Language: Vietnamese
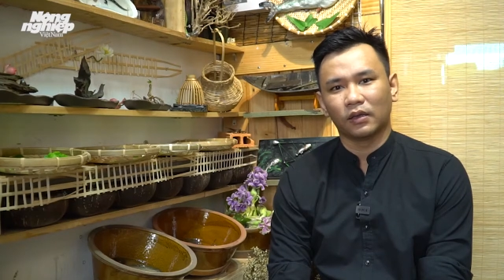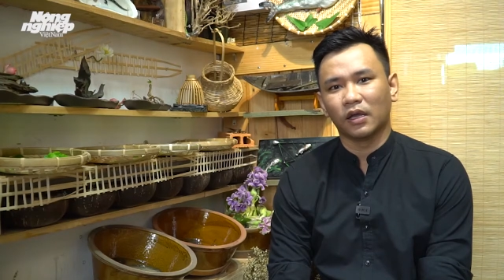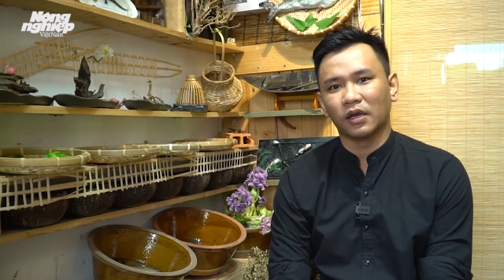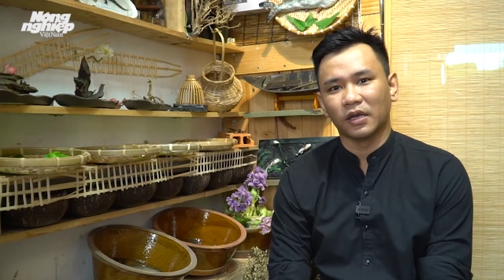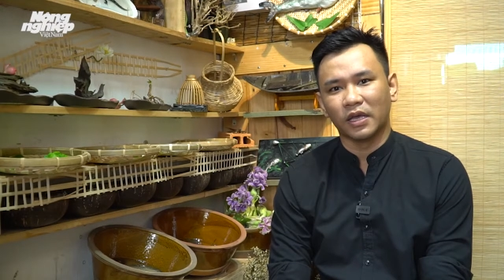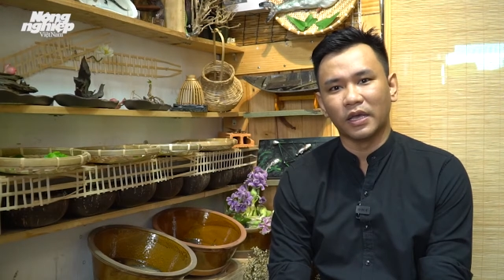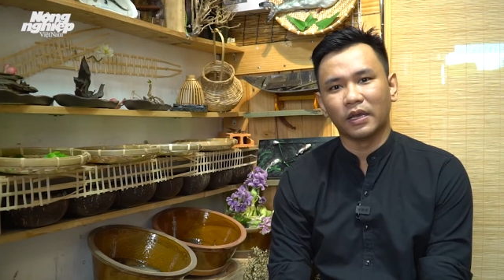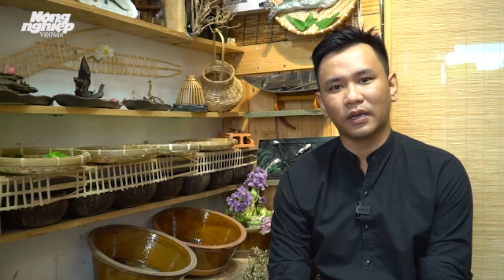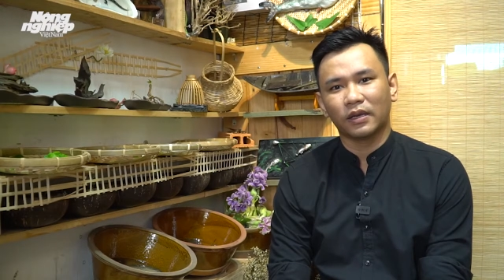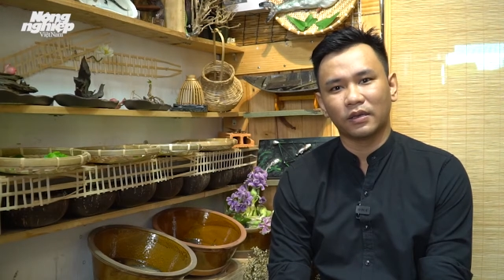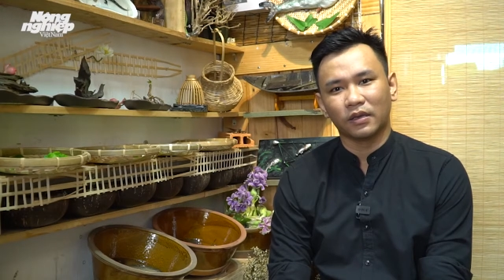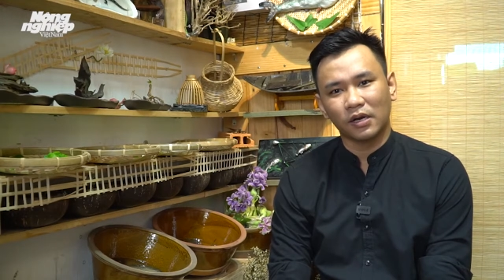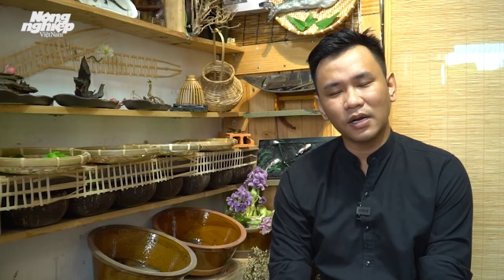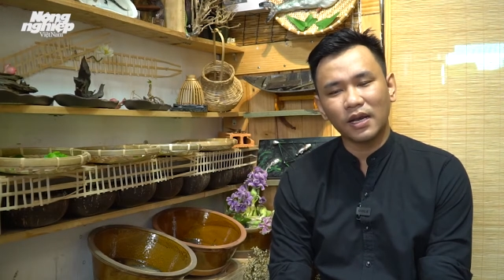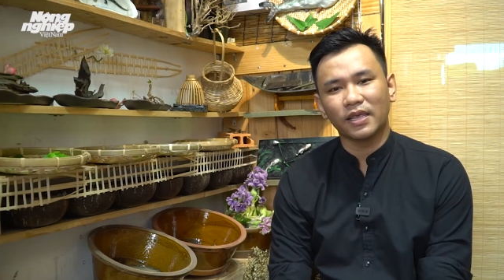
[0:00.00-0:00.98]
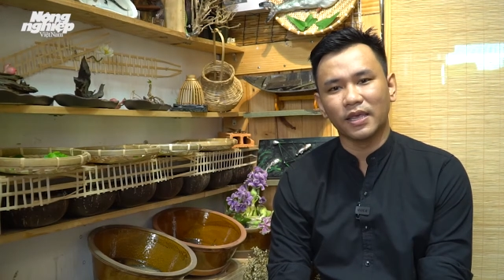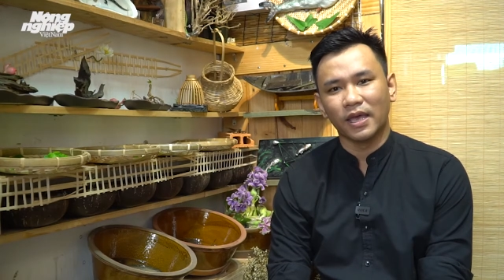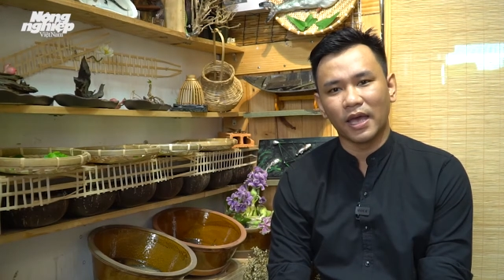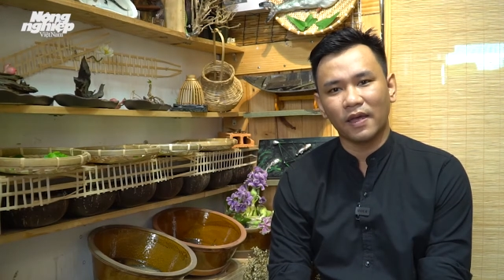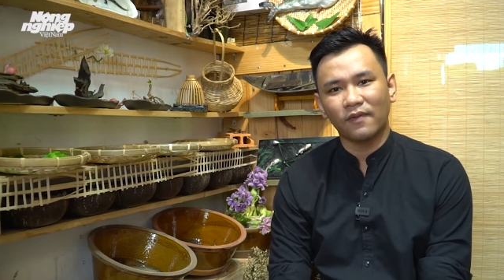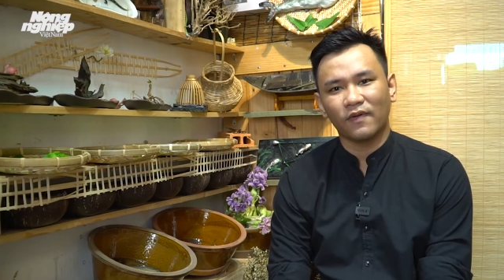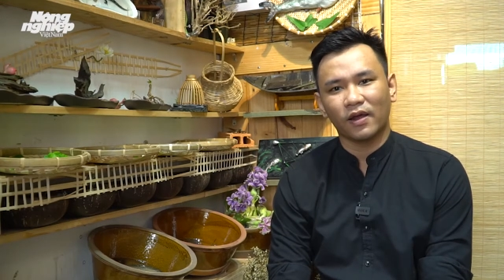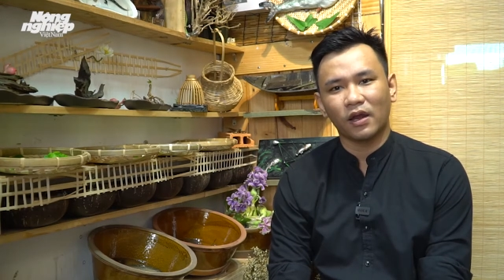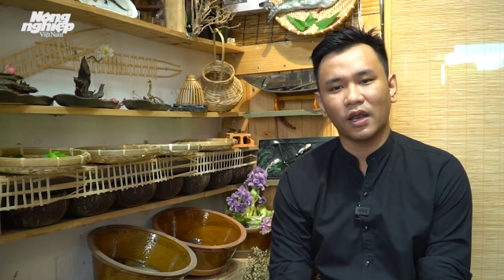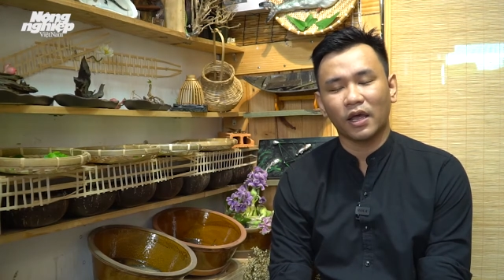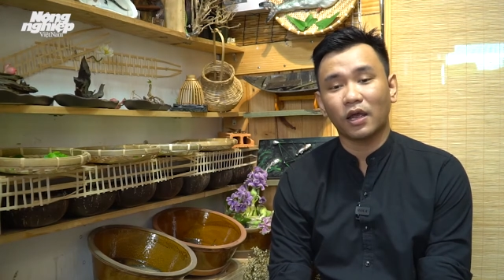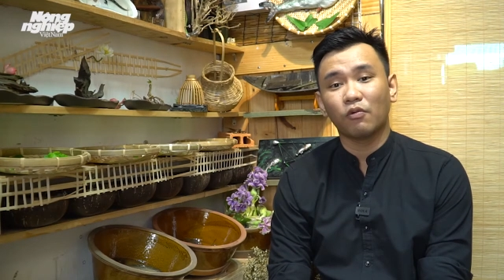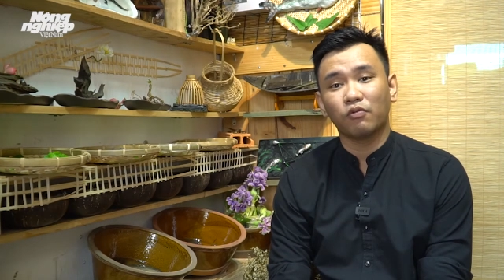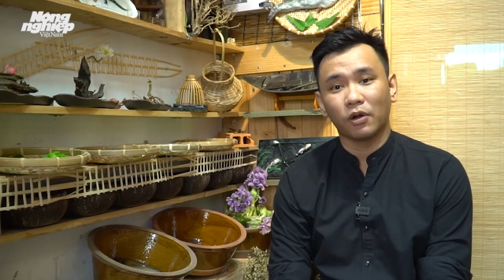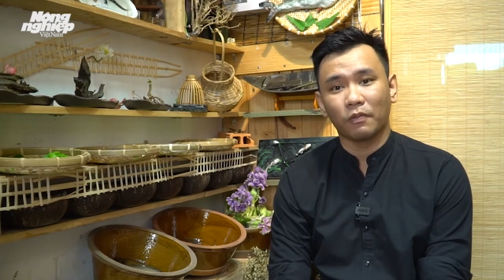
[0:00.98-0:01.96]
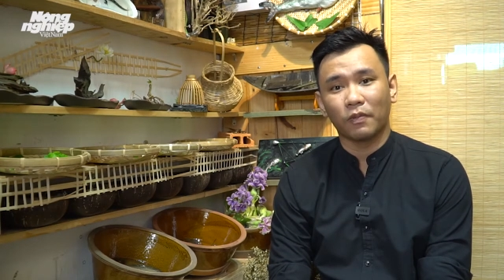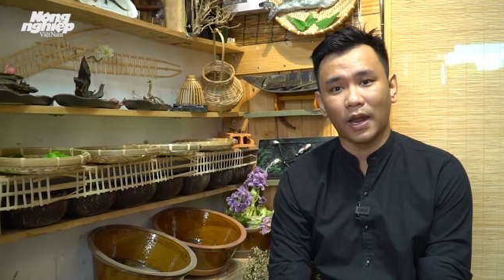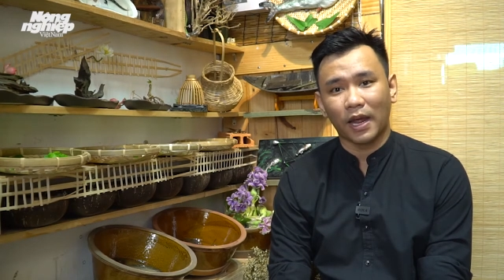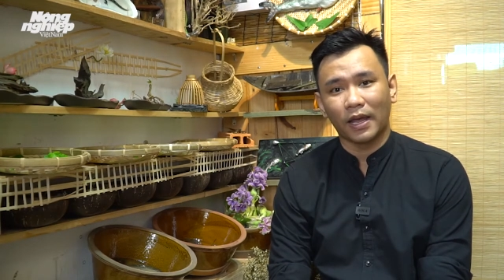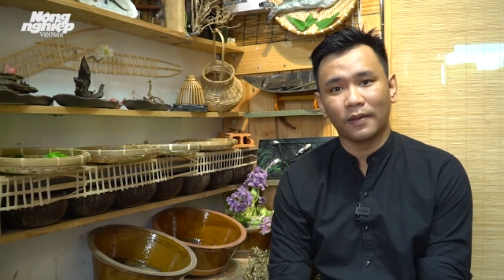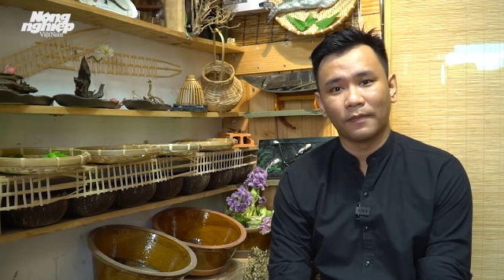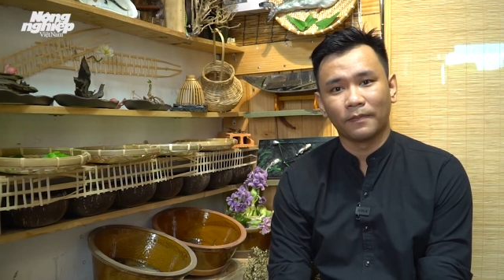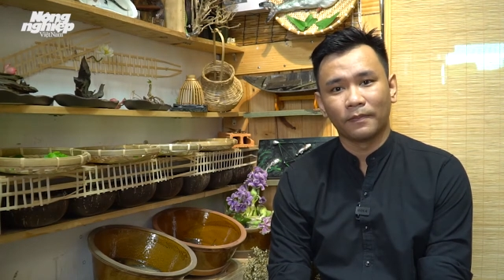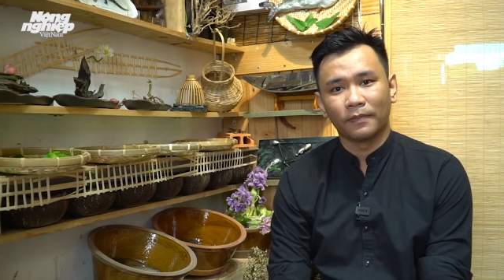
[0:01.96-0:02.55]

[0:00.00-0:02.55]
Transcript: thực hiện rất là dễ và nó lại không độc hại